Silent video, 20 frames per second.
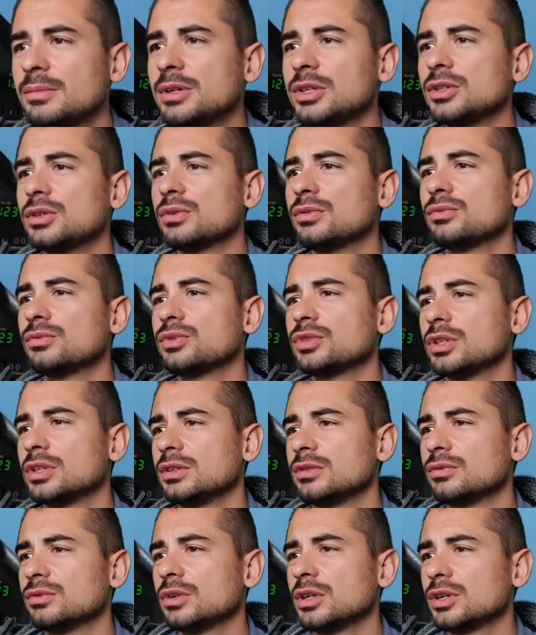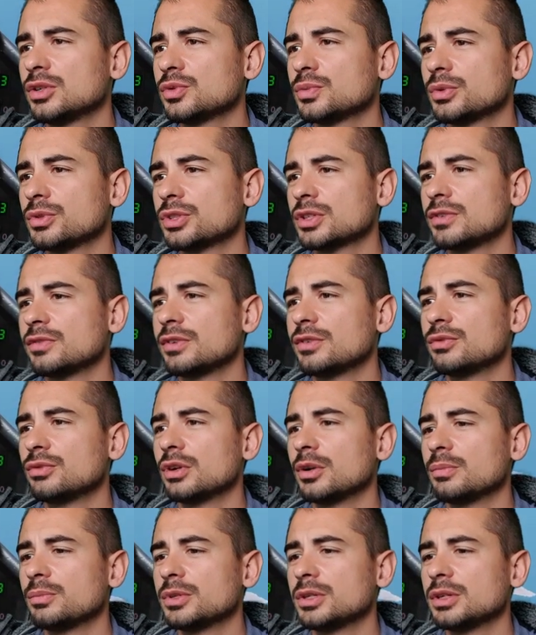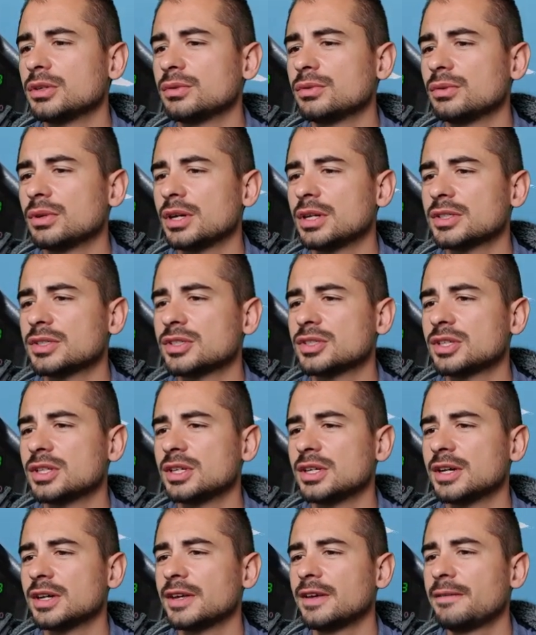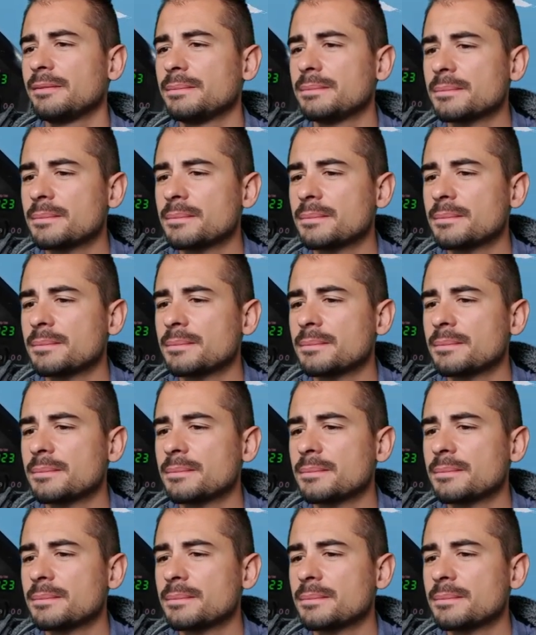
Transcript: maintenant vous allez voir, je pense qu'il va vouloir bien accélérer.